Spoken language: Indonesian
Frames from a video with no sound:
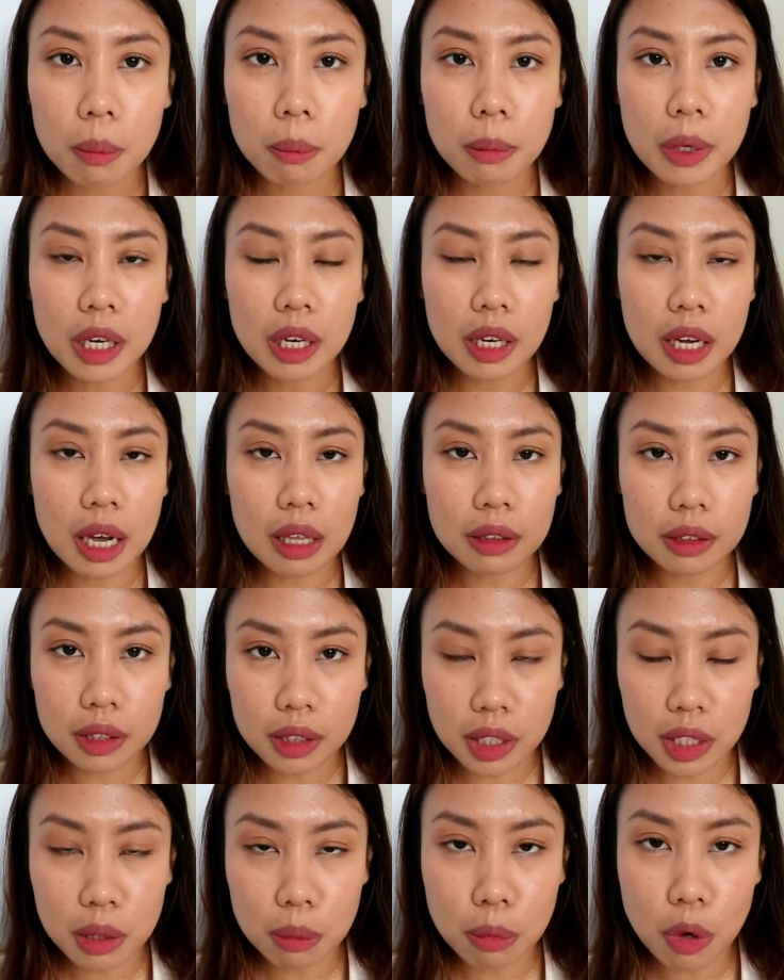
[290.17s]

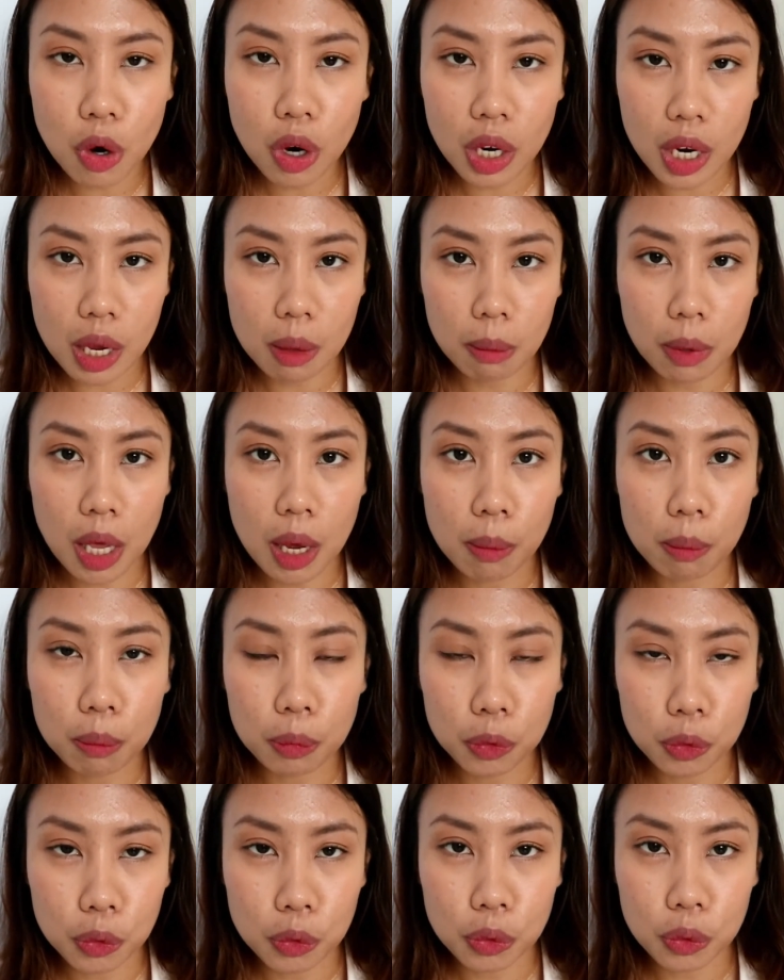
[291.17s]
mengganti bohlam
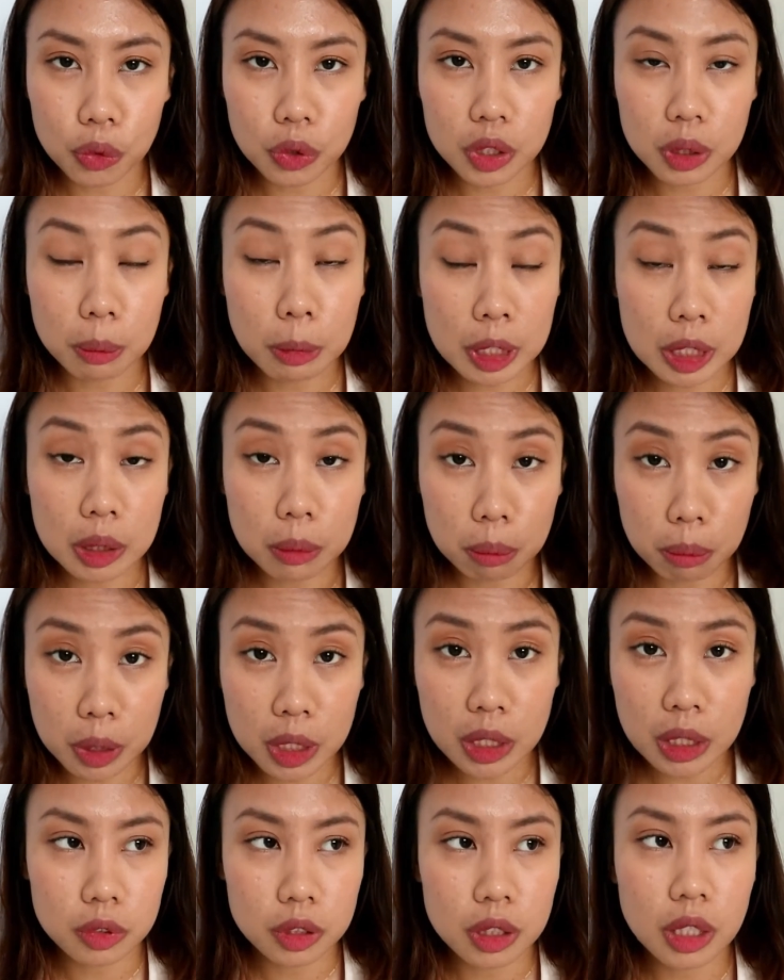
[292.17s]
lampu teman-teman